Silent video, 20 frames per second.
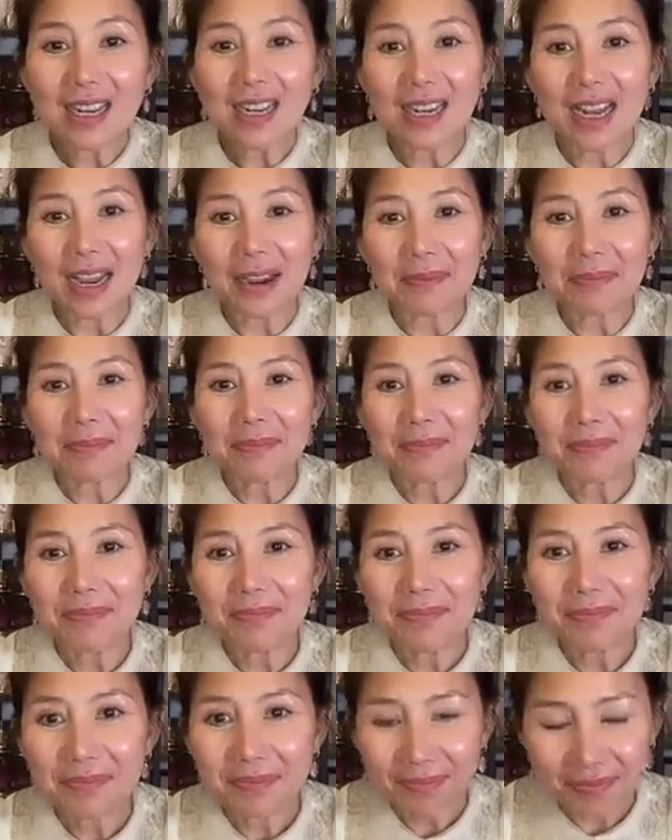rất là đẹp
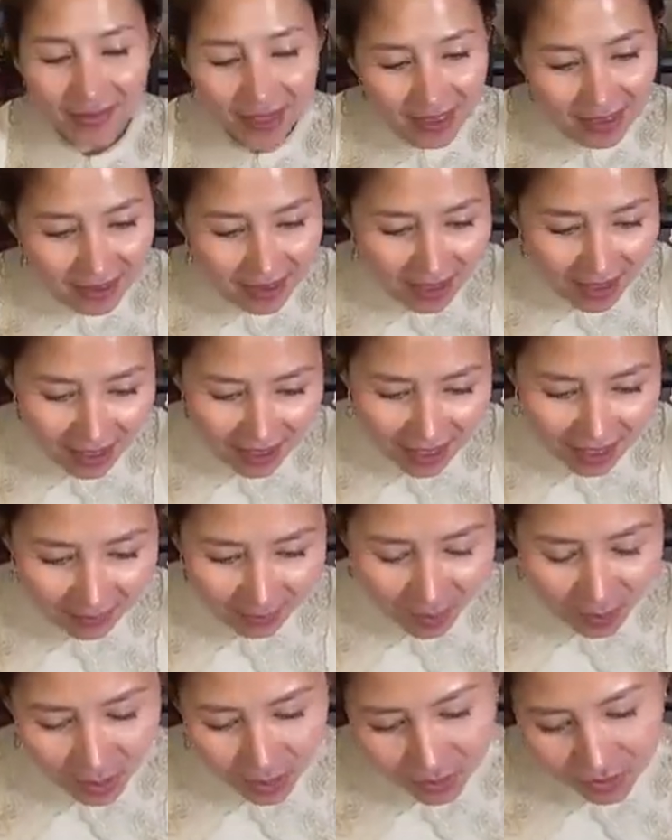rất rất
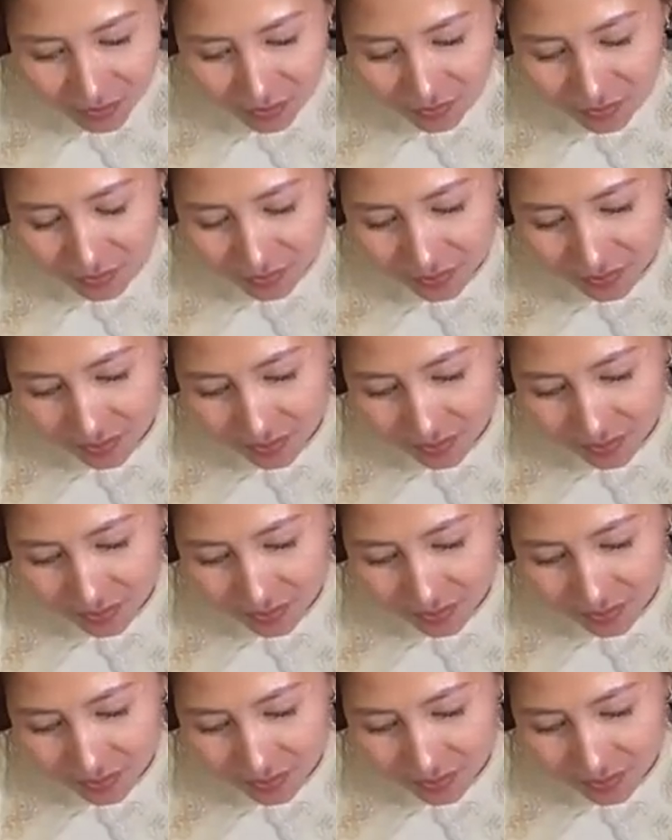là đẹp luôn